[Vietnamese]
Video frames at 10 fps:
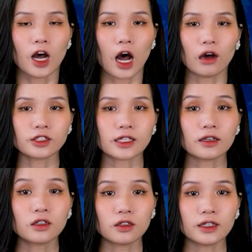họ sẽ
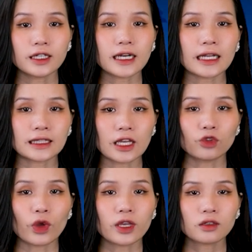gửi ra
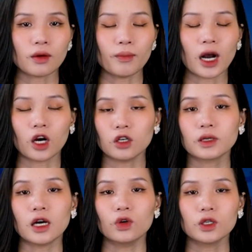tiền tuyến mà
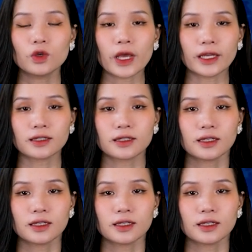không cần huấn luyện.